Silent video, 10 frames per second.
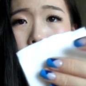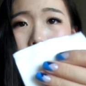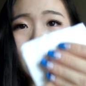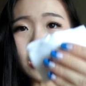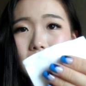然
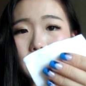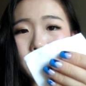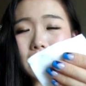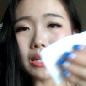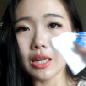后它这一
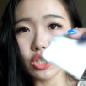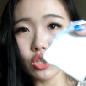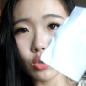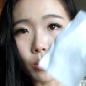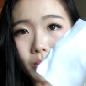片呢是
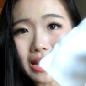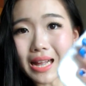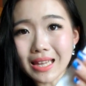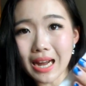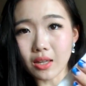这种大
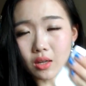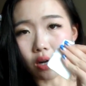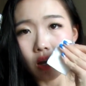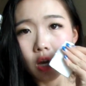大的，